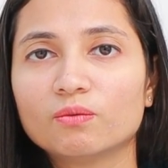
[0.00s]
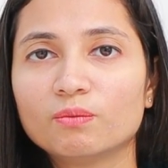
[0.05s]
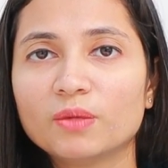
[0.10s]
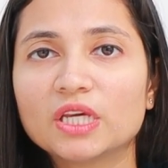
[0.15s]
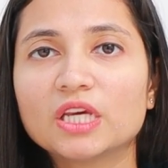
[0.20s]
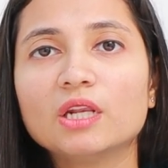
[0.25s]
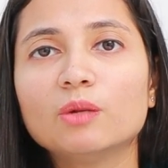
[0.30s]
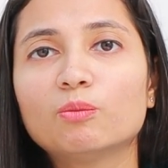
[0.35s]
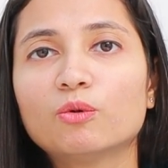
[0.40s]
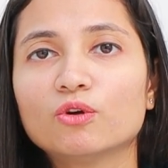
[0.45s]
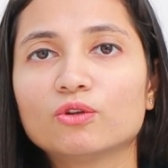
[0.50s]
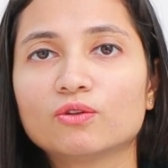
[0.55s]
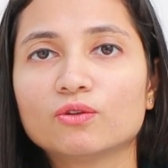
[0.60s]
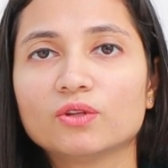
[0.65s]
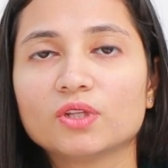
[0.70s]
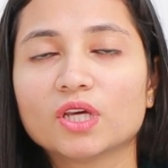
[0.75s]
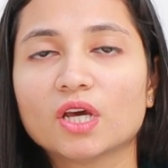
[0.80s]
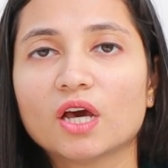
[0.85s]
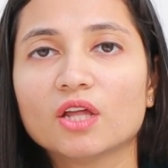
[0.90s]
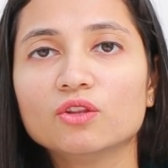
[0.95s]

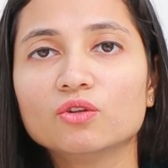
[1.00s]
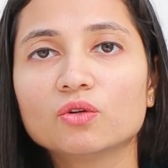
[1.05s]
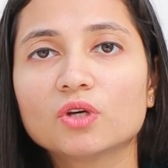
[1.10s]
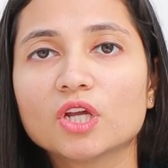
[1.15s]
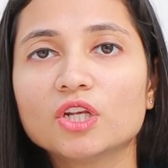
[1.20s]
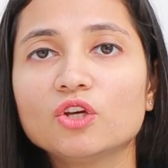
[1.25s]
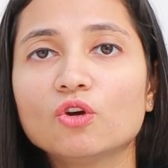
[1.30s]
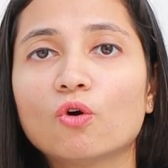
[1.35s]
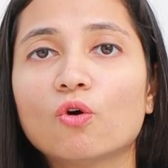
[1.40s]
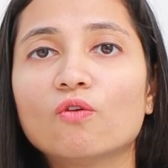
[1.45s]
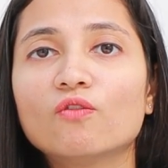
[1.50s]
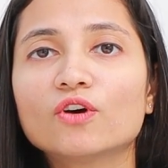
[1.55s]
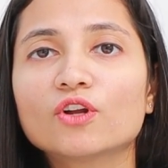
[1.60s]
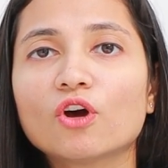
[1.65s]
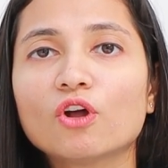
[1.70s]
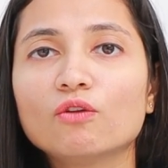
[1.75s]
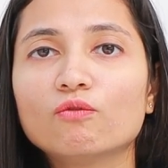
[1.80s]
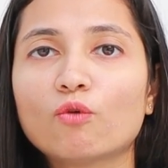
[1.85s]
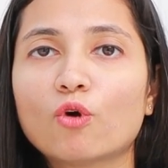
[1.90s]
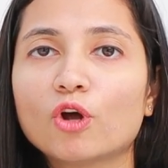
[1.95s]
మిగిలిపోతుంది అందుకని
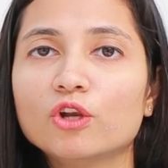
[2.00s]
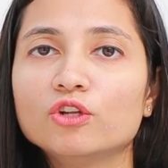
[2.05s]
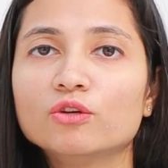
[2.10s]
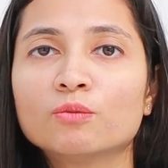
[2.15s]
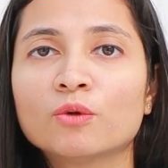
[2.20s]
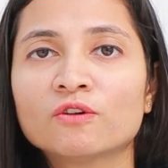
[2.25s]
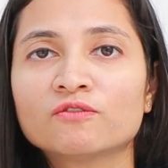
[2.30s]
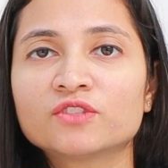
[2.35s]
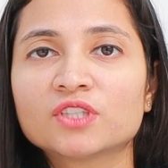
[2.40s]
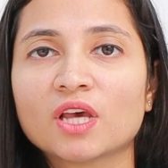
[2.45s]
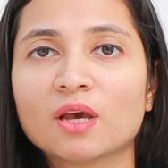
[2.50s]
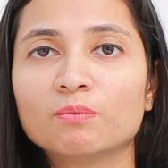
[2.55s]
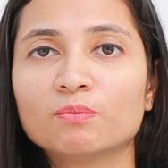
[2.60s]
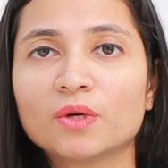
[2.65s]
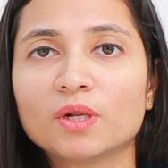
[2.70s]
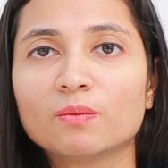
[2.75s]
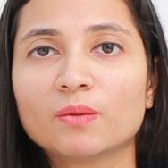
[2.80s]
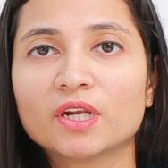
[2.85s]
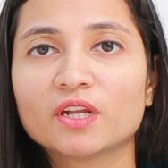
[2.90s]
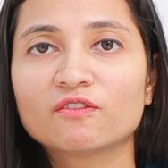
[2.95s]
ఓవరాల్ వాల్యూమ్ ఆఫ్
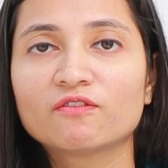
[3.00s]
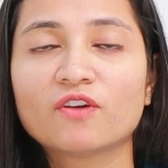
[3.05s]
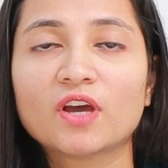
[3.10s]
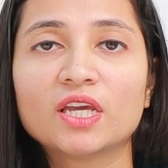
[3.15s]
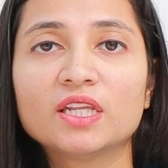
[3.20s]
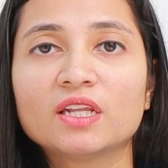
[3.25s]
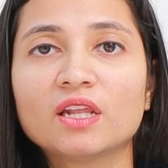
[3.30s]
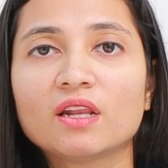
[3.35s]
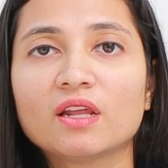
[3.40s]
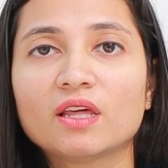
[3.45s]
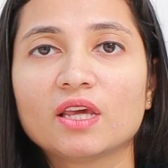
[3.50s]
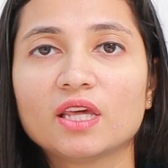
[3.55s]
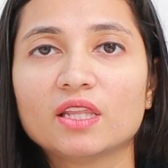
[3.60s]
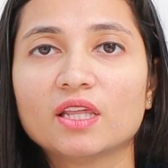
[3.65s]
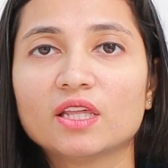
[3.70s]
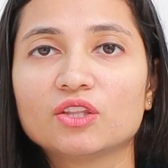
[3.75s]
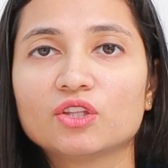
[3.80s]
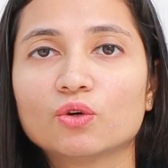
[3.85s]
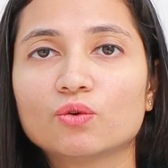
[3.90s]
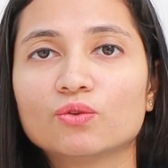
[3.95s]
శాంపుల్ మనకు ఫైనల్లో
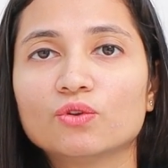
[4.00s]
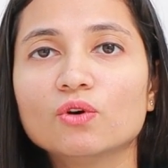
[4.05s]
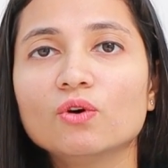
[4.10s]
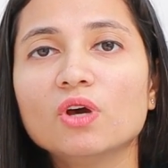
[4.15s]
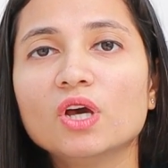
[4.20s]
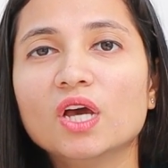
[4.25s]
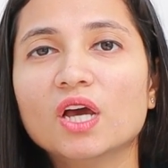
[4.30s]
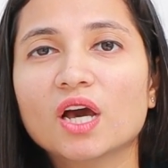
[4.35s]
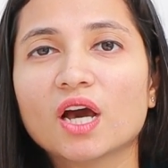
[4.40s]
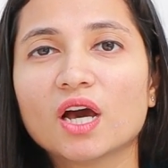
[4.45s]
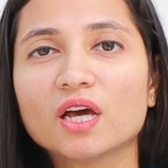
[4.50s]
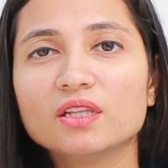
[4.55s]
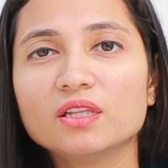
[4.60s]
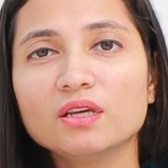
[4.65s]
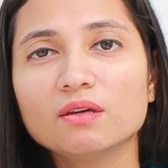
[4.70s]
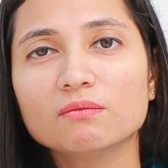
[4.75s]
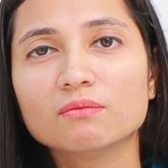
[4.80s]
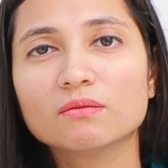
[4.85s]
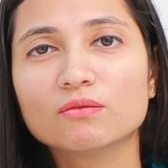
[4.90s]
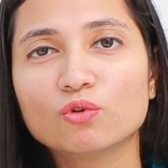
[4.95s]
ఏదైతే ఉందో
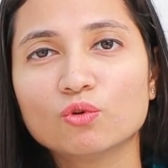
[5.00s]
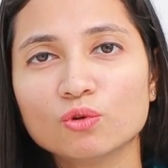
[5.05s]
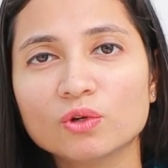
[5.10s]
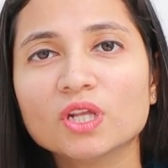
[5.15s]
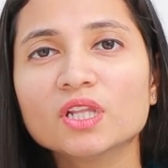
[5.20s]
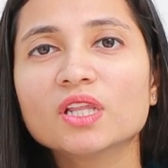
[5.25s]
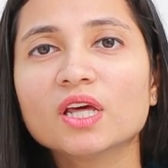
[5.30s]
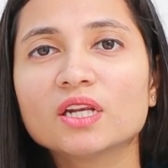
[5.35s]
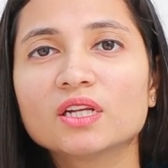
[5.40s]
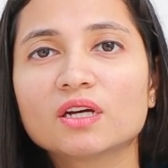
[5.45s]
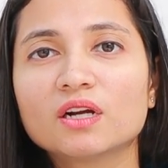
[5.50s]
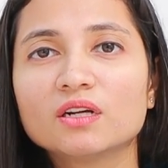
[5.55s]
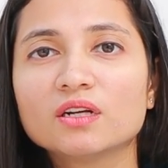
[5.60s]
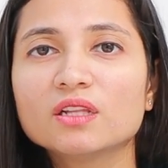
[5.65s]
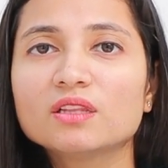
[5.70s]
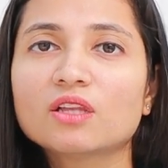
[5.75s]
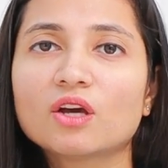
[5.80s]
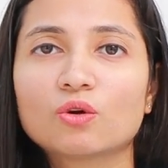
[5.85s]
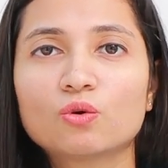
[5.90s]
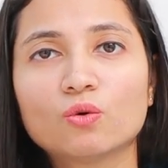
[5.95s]
అది
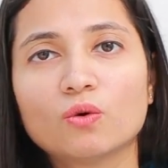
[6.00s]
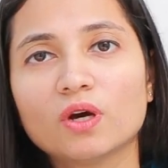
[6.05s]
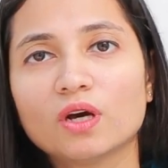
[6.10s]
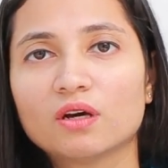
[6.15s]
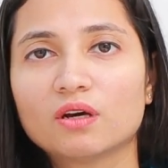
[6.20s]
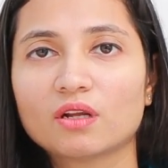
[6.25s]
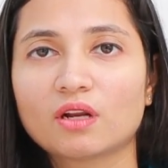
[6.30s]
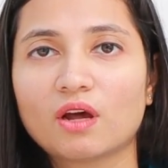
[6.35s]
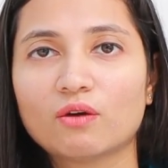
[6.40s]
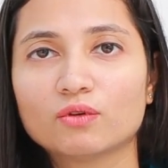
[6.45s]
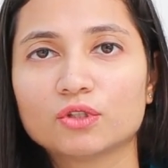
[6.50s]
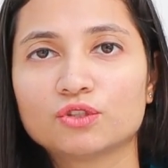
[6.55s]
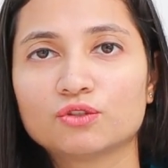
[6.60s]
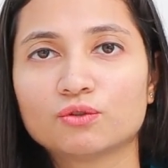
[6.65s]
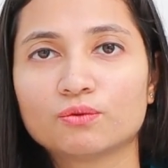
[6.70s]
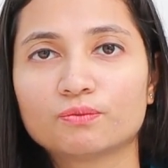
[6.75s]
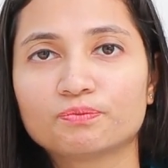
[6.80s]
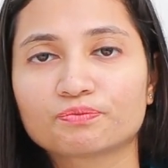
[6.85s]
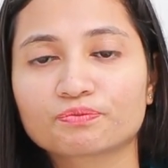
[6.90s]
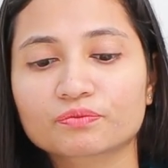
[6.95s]
ఉన్నదానికంటే తక్కువ
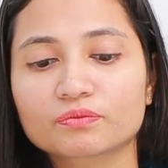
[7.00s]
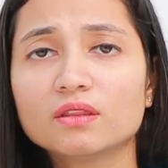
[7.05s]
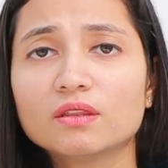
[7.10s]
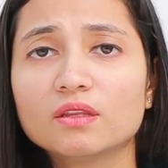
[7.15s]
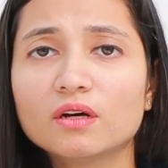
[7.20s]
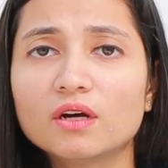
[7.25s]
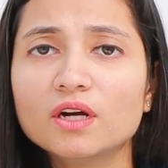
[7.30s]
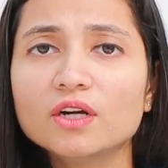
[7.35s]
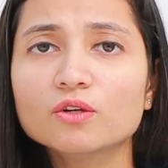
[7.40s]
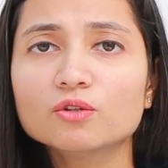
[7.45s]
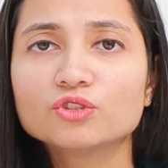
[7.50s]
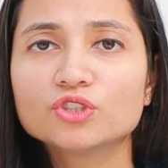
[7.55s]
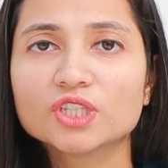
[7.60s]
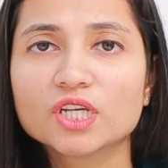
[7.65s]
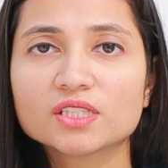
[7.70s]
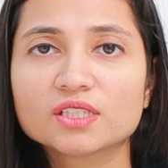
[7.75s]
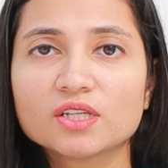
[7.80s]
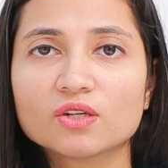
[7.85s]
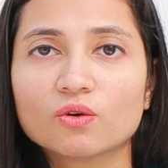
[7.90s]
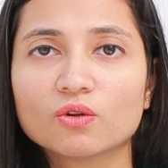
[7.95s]
రావచ్చు థర్డ్
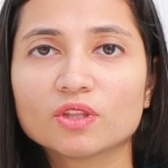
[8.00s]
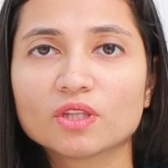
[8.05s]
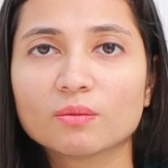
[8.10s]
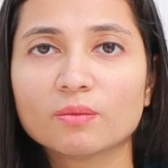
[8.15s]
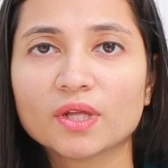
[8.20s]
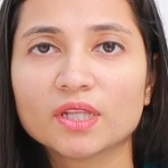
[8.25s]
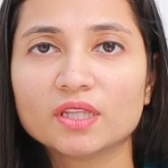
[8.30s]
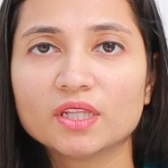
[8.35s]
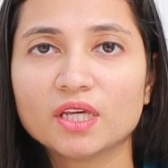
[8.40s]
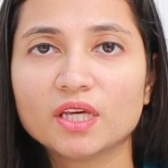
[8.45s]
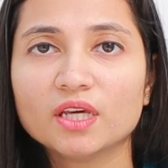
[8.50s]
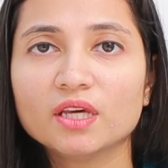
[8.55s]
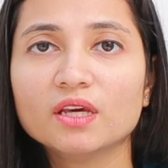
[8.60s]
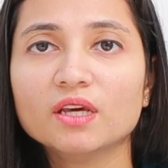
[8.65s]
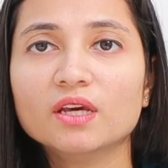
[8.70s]
వచ్చేసి కొంతమంది